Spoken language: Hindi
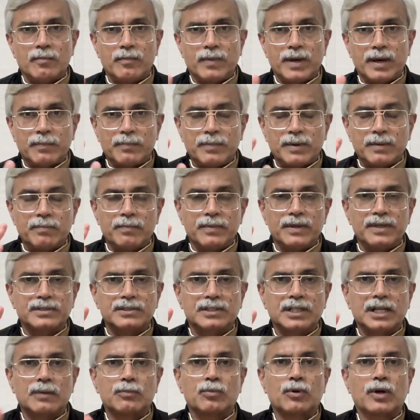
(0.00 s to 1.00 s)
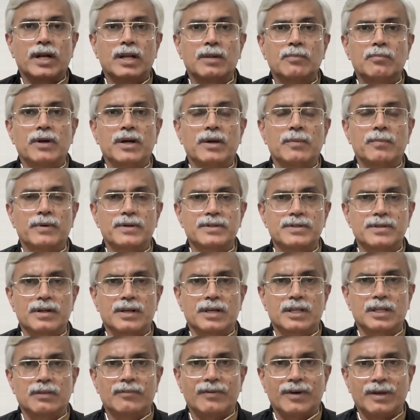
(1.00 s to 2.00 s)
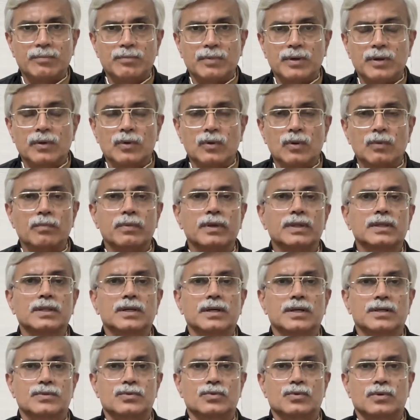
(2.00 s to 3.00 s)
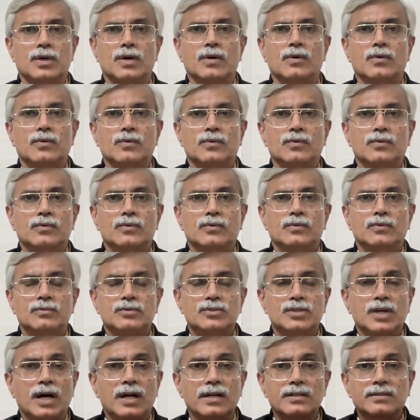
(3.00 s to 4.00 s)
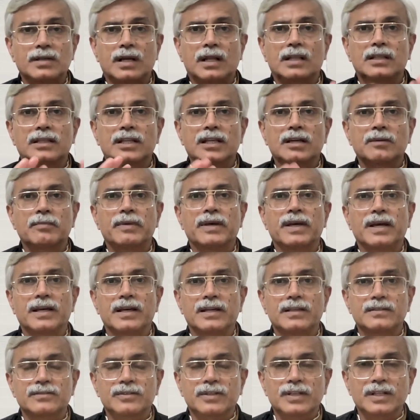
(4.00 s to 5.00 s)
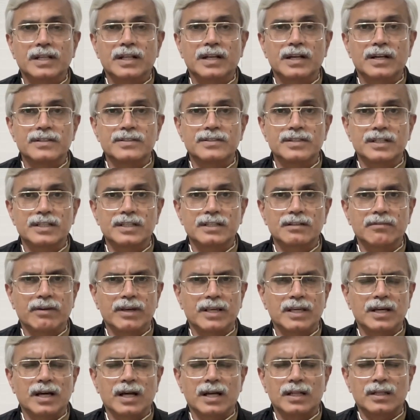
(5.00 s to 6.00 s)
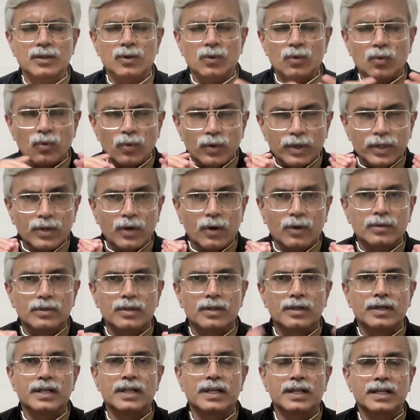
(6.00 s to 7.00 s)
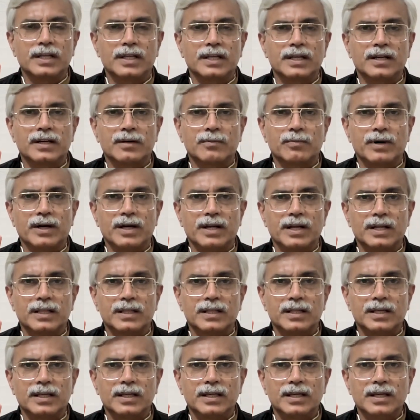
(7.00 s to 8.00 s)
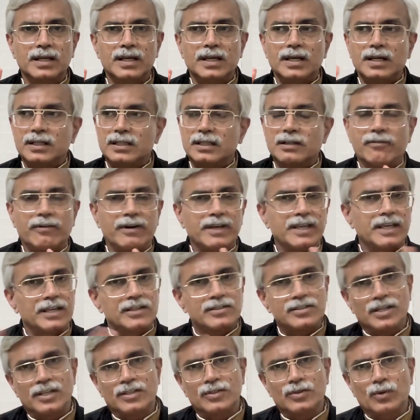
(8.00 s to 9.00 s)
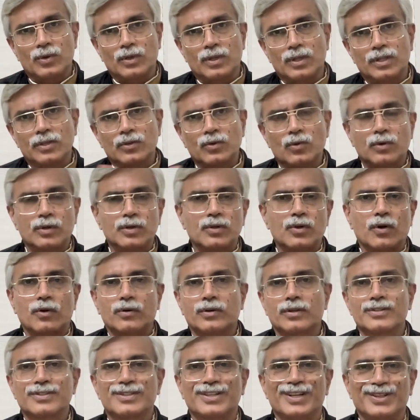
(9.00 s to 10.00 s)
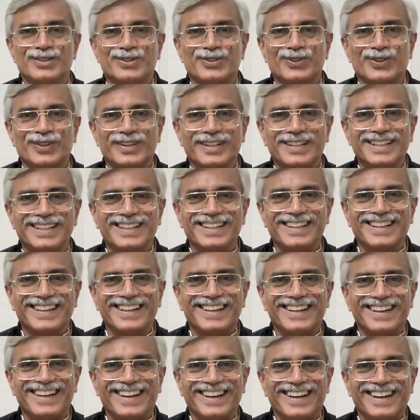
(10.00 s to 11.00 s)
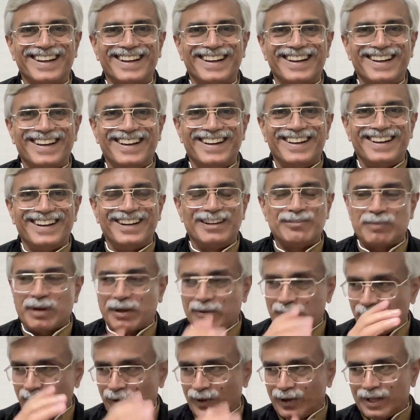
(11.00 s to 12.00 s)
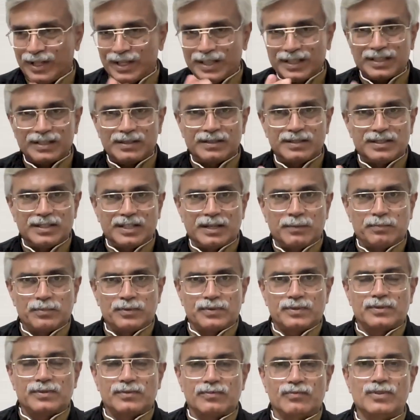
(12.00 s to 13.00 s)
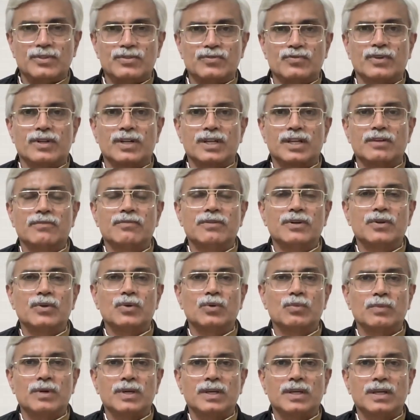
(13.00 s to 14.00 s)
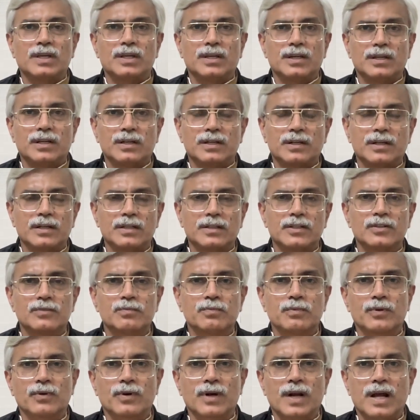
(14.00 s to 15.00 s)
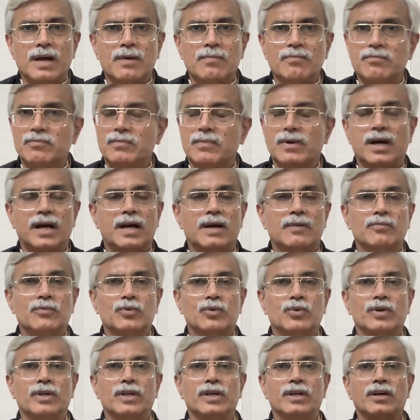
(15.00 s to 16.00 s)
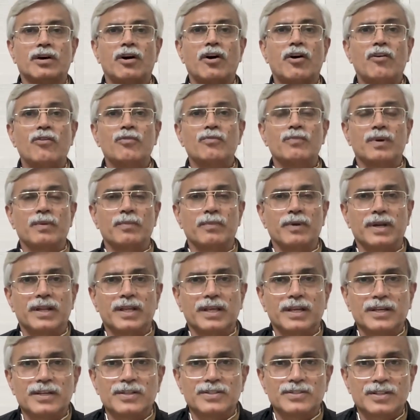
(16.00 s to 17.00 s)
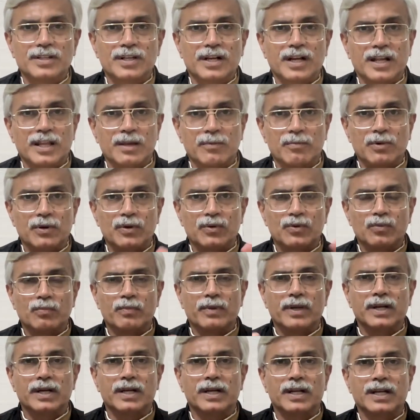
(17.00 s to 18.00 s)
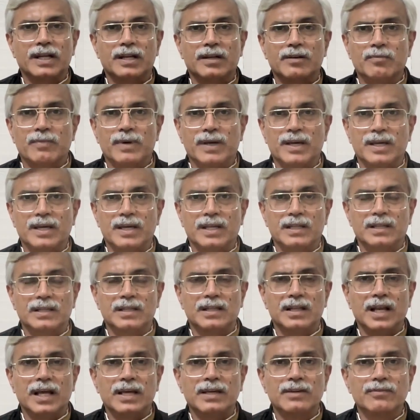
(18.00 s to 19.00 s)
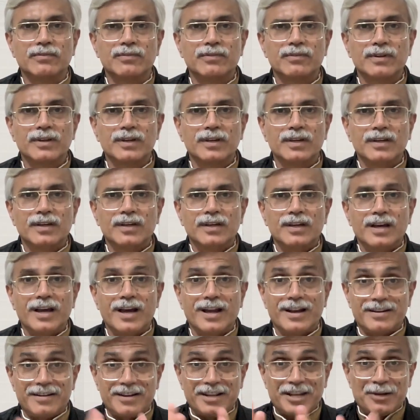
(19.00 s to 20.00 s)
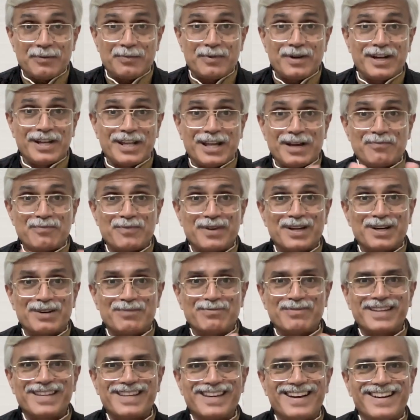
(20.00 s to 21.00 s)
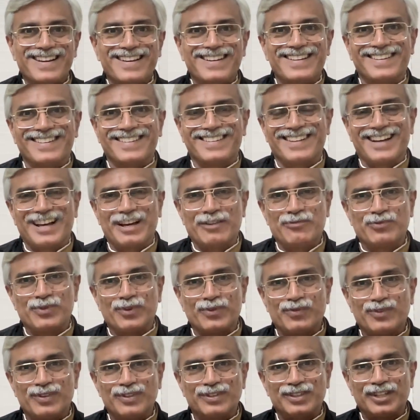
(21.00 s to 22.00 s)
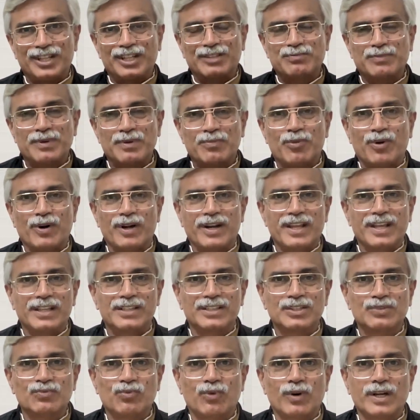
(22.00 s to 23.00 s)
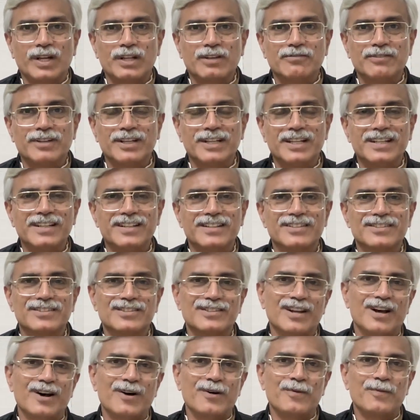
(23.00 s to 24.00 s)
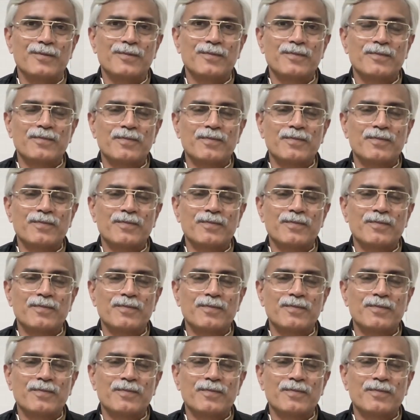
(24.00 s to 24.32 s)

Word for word: मैं अपनी बीस साल पुरानी ब्लड प्रेशर की दवाई बिल्कुल बंद कर चुका हूँ चार साल तक मैं स्किन एलर्जी की दवाई खा रहा था कोई डॉक्टर ठीक नहीं कर पा रहे थे दवाइयाँ चेंज हो रही थी क्योंकि डॉक्टर चेंज हो रहे थे बाय फॉलोइंग द टिप्स विच वर गिवन टू मी अंडर दिस प्रोग्राम आई एम टूडे ऑफ माई मेडिकेशन एंड एबल टू मेंटेन माई हेल्दी लाइफ एंड डे बाई डे आई एम बिकमिंग यंगर आई एम फिफ्टी सिक्स माई बॉडी एज इज फोर्टी वन ईयर्स नाउ